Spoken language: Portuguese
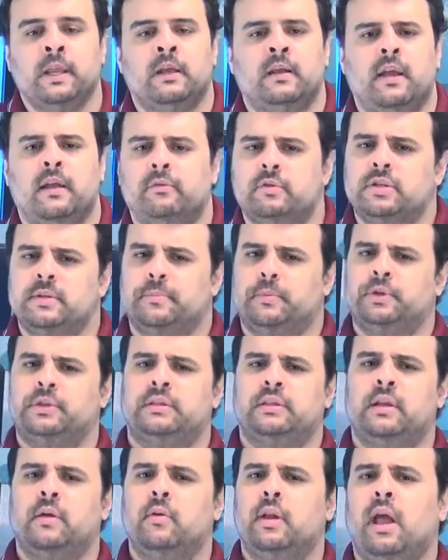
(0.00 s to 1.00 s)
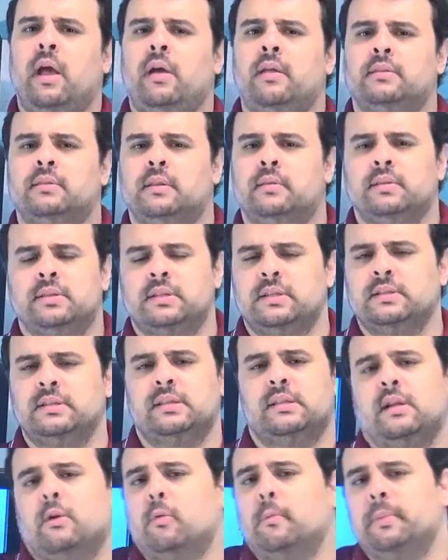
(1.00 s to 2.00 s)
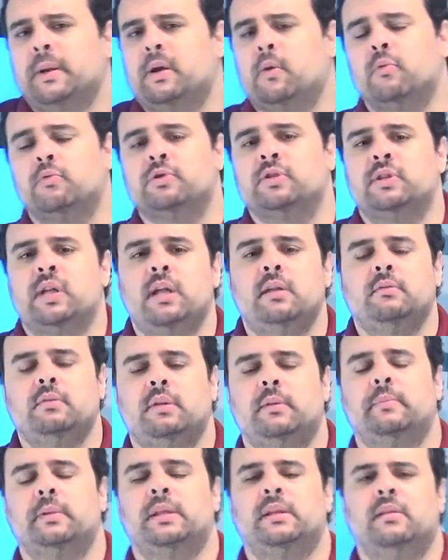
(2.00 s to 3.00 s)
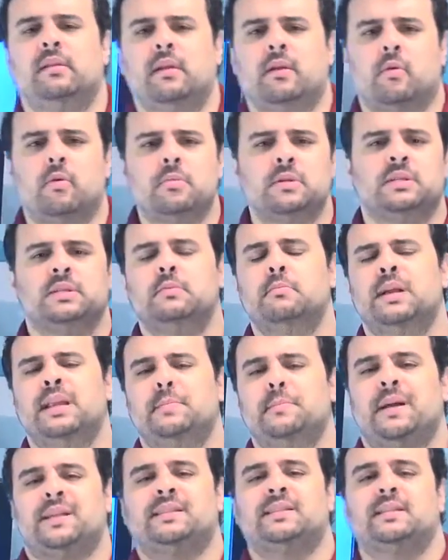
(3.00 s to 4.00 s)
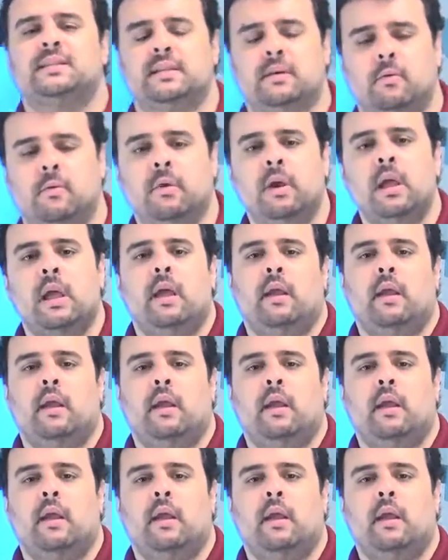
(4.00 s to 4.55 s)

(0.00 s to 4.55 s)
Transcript: Né? Você pode até olhar, às vezes até com preconceito, dependendo, né? como assim uma animação?